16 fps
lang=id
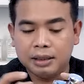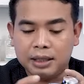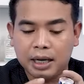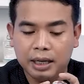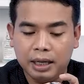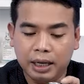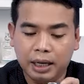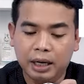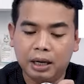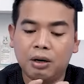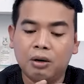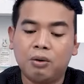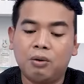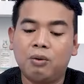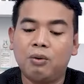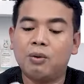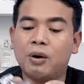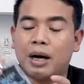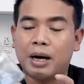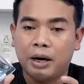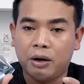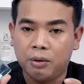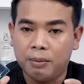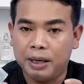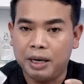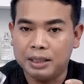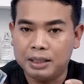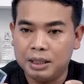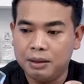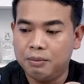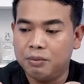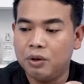Jadi, gua
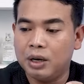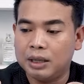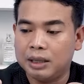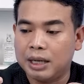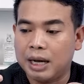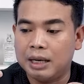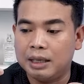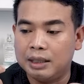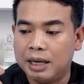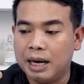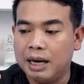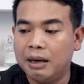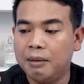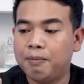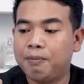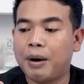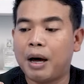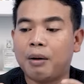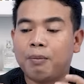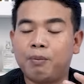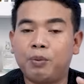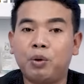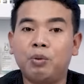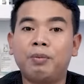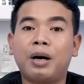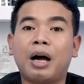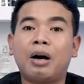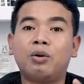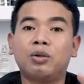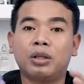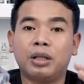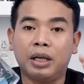rekomendasi buat kalian parfum
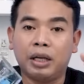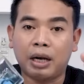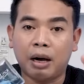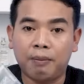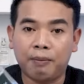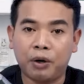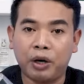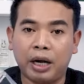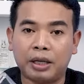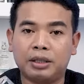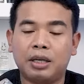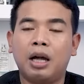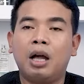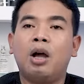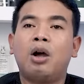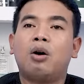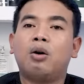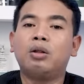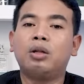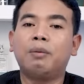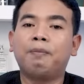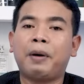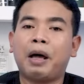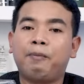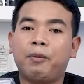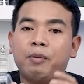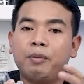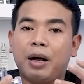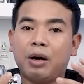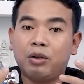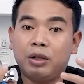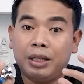Nautica Voyage. Untuk parfum
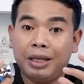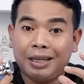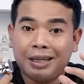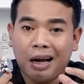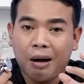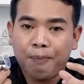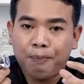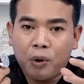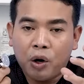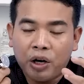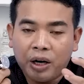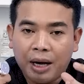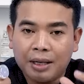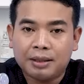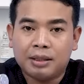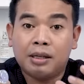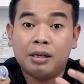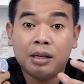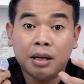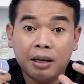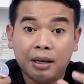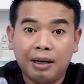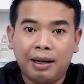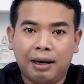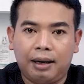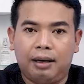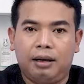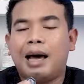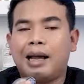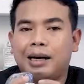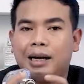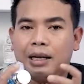Nautica Voyage sendiri,
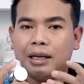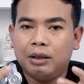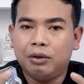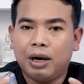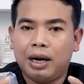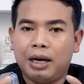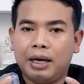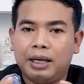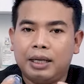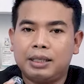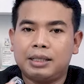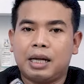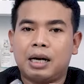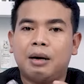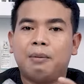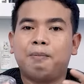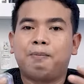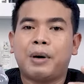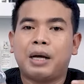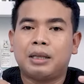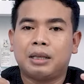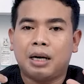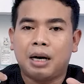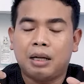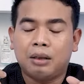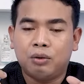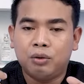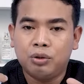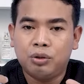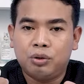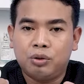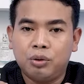harganya itu ada di kisaran
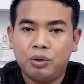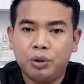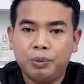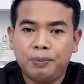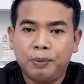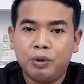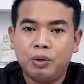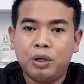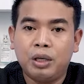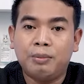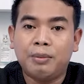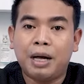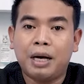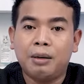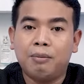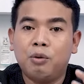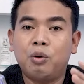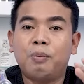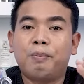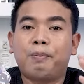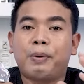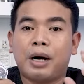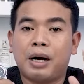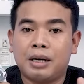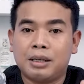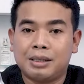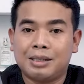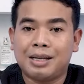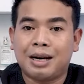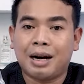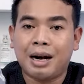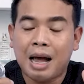475.000 per
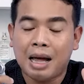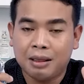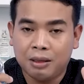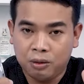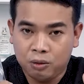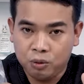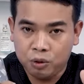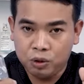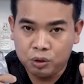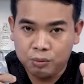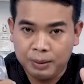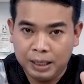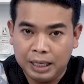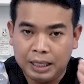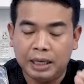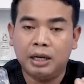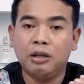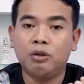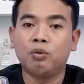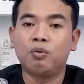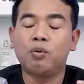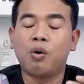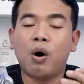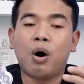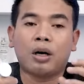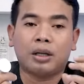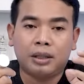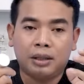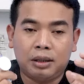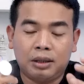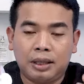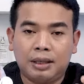100 ml. Ini tuh
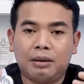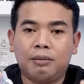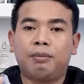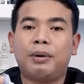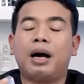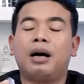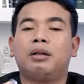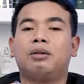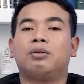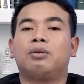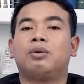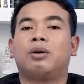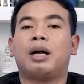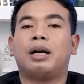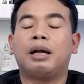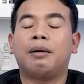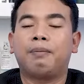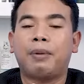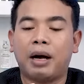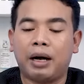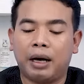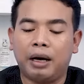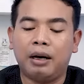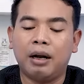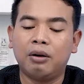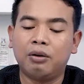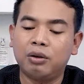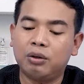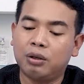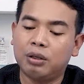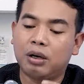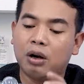worth it banget untuk kalian pakai. Dan
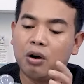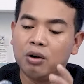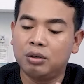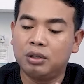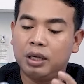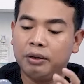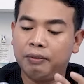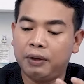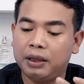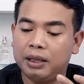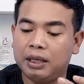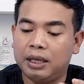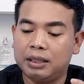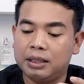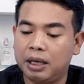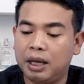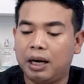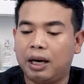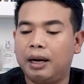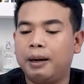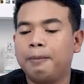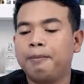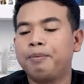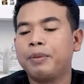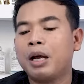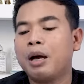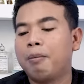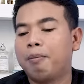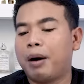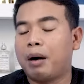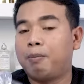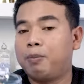untuk longevity-nya sendiri,
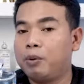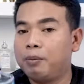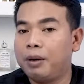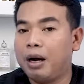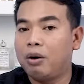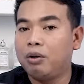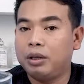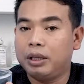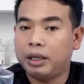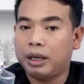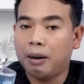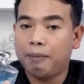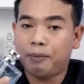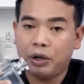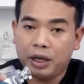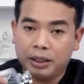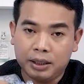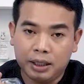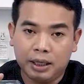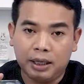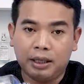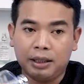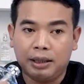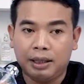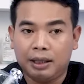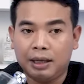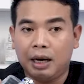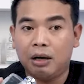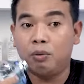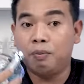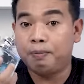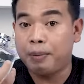parfum Nautica Voyage ini
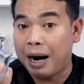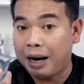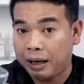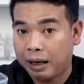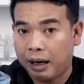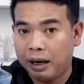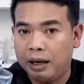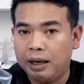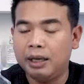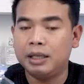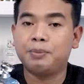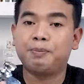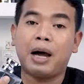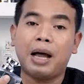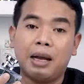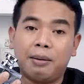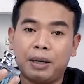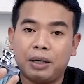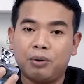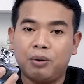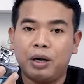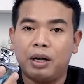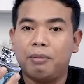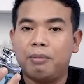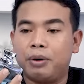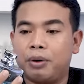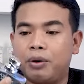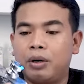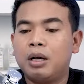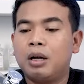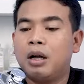ketika lu pakai, ini pengalaman gue ya, Bro